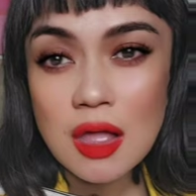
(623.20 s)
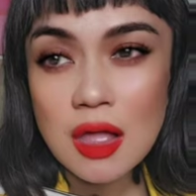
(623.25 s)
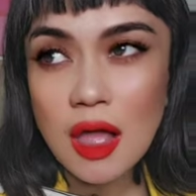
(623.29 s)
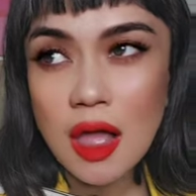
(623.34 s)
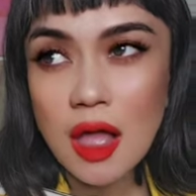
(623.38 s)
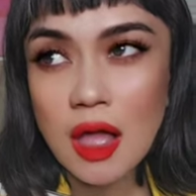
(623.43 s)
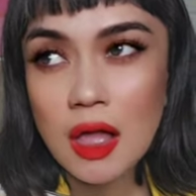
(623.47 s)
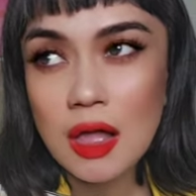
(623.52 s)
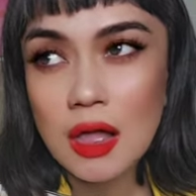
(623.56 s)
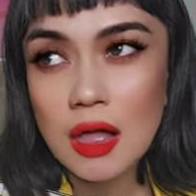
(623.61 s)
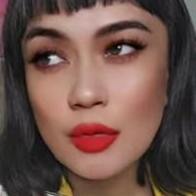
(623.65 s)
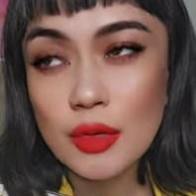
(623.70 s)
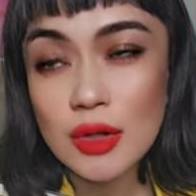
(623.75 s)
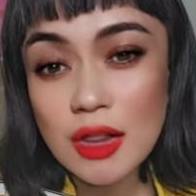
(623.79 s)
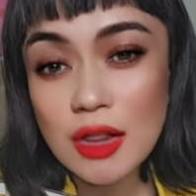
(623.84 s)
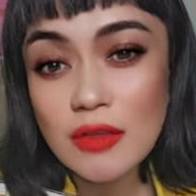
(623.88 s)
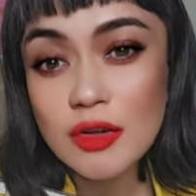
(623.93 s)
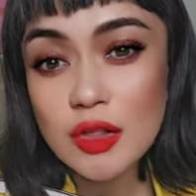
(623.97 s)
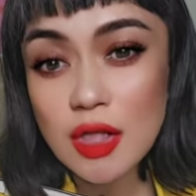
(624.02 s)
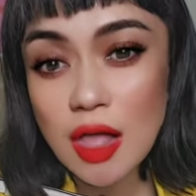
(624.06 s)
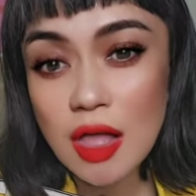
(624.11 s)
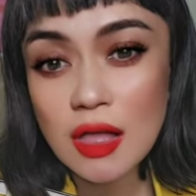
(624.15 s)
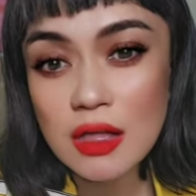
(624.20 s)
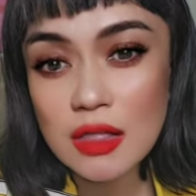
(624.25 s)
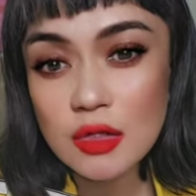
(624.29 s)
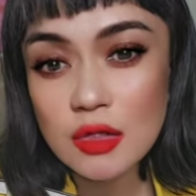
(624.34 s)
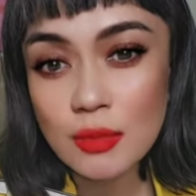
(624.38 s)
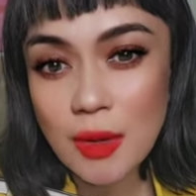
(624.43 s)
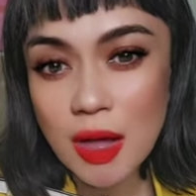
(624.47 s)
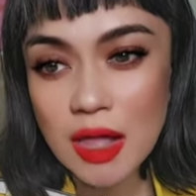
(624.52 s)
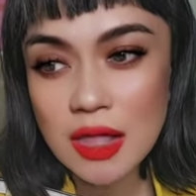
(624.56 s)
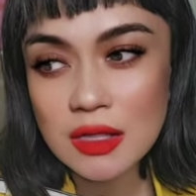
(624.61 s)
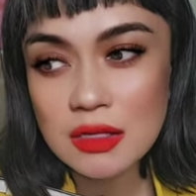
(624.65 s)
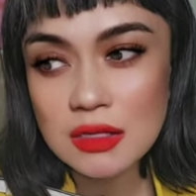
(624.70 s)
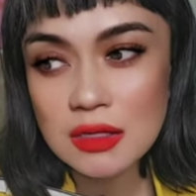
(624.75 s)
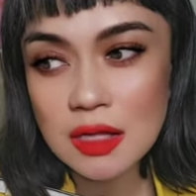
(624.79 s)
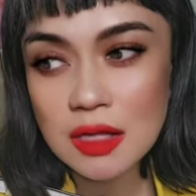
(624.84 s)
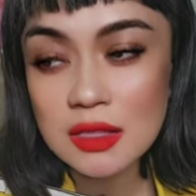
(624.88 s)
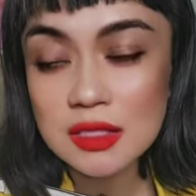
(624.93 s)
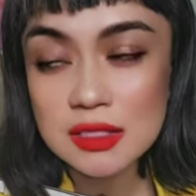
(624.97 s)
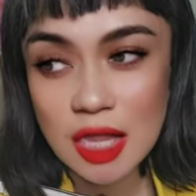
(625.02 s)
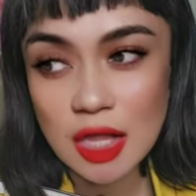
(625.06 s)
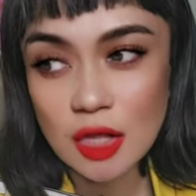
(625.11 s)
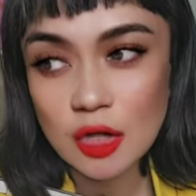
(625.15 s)
Uh, whenever you, you buy a
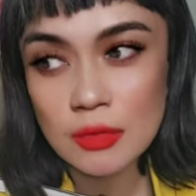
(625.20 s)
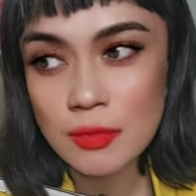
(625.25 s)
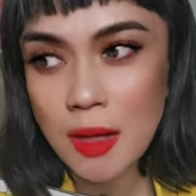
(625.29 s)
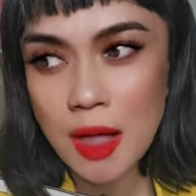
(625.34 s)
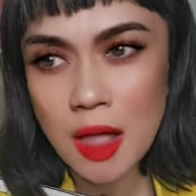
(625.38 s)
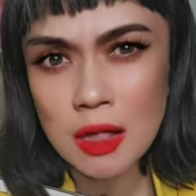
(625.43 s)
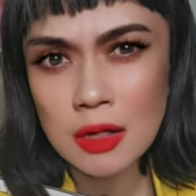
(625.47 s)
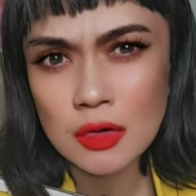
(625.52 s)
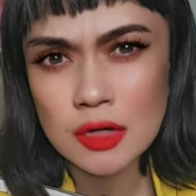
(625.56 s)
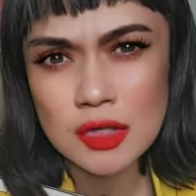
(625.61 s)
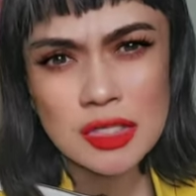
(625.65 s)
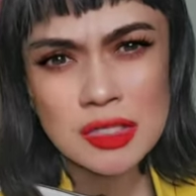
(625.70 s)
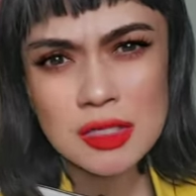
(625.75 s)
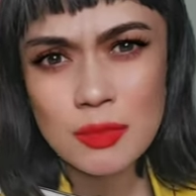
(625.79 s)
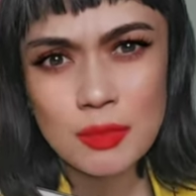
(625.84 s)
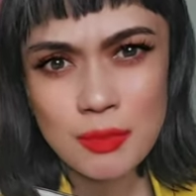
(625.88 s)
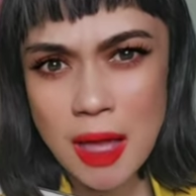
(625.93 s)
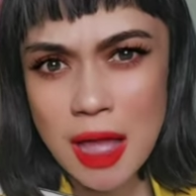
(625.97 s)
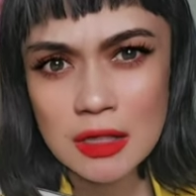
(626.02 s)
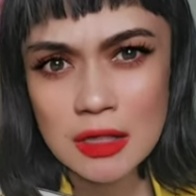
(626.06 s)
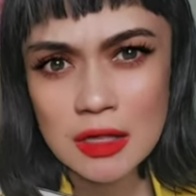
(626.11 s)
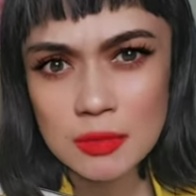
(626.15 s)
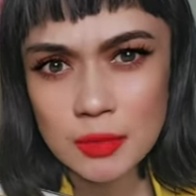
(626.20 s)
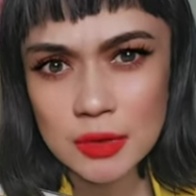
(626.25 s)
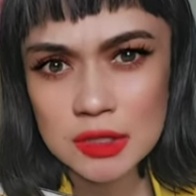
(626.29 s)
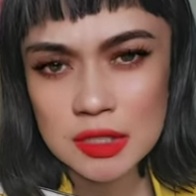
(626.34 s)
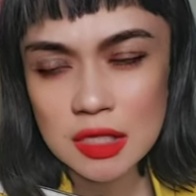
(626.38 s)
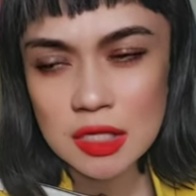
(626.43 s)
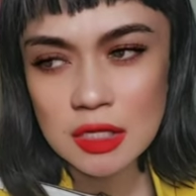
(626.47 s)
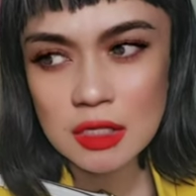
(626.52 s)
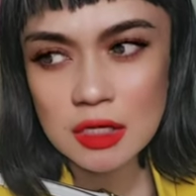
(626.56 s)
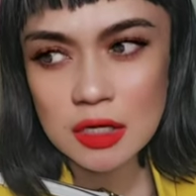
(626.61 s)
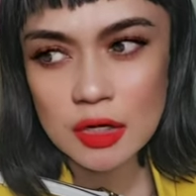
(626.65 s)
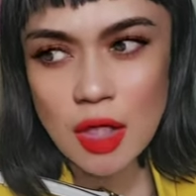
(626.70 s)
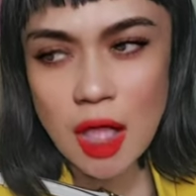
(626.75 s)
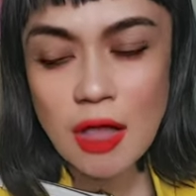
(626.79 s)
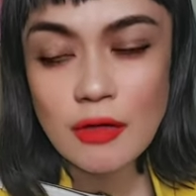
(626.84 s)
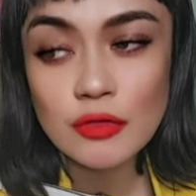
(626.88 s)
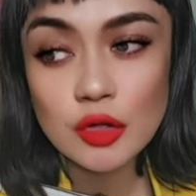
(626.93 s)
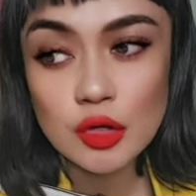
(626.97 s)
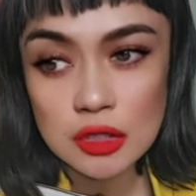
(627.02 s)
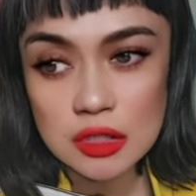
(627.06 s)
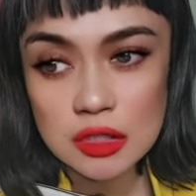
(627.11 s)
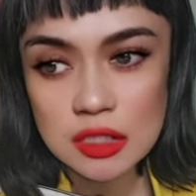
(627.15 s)
designer bag or just a bag in particular, you
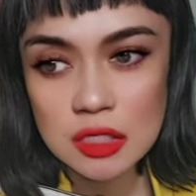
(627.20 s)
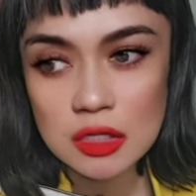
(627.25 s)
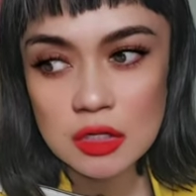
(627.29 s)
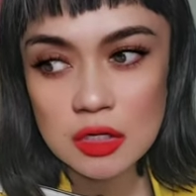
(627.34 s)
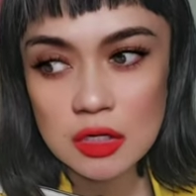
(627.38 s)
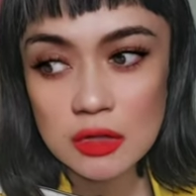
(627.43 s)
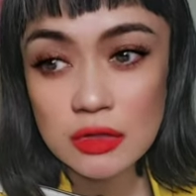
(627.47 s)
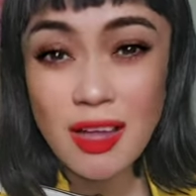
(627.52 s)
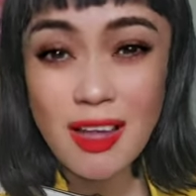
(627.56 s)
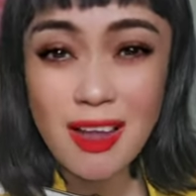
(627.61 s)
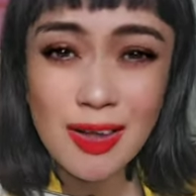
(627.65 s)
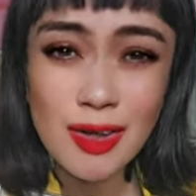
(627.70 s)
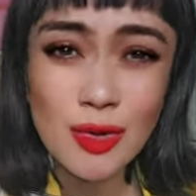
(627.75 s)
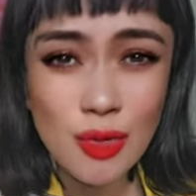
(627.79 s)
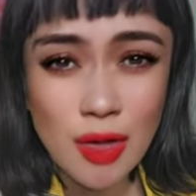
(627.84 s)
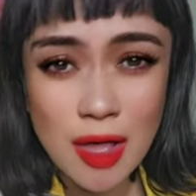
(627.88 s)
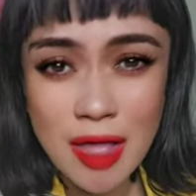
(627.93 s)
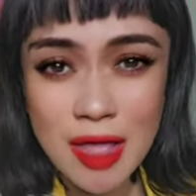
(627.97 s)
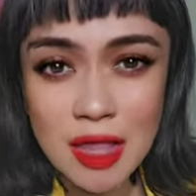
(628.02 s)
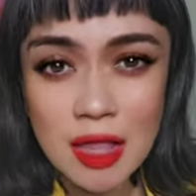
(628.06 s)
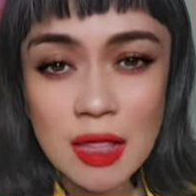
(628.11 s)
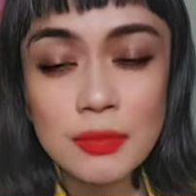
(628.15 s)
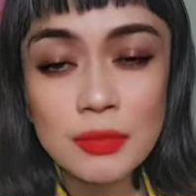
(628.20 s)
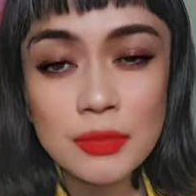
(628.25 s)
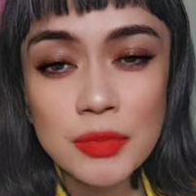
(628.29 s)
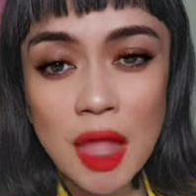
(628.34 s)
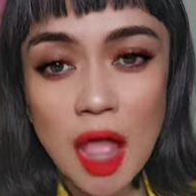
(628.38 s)
have to consider the ROI.